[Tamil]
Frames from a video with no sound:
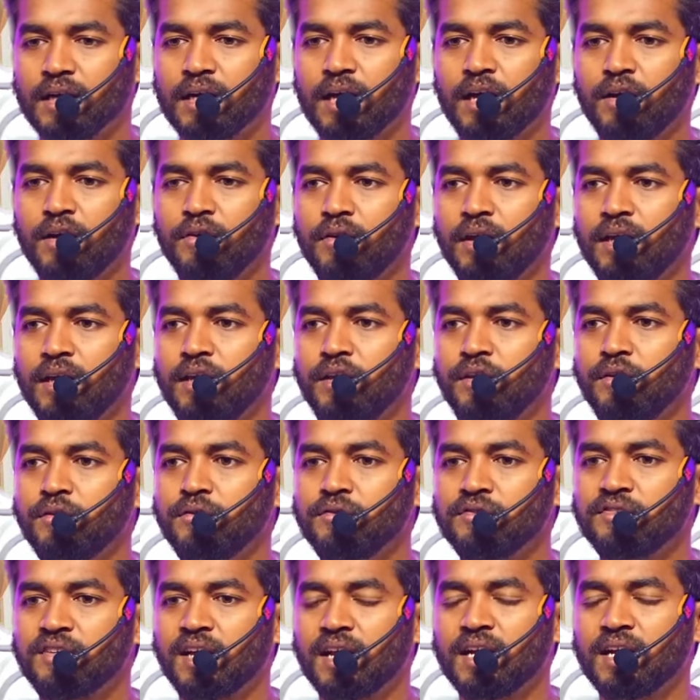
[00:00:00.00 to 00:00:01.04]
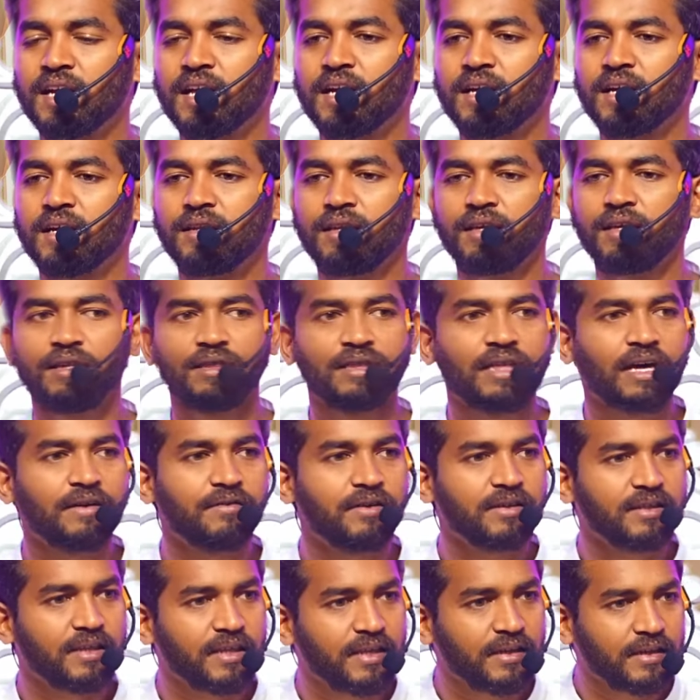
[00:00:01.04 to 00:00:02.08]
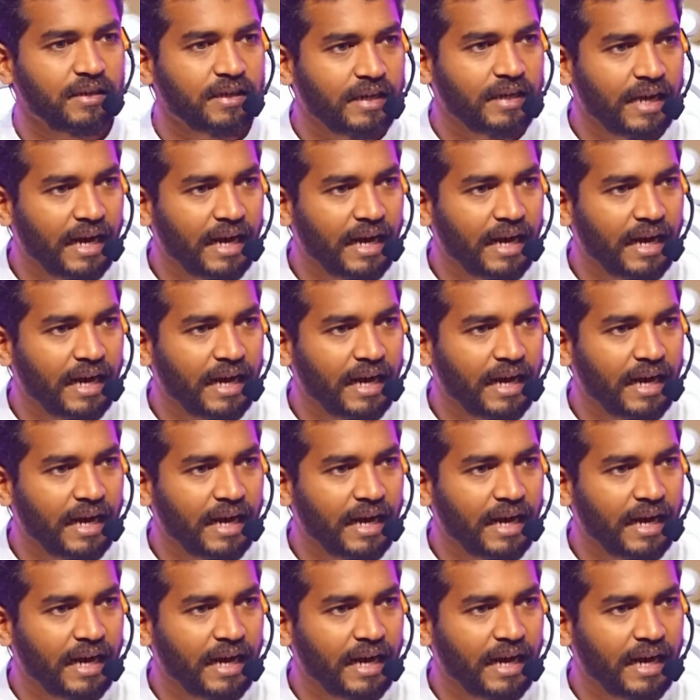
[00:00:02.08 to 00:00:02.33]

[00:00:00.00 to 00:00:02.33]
கருணையையும் சரணாகதியும் தவத்தையும்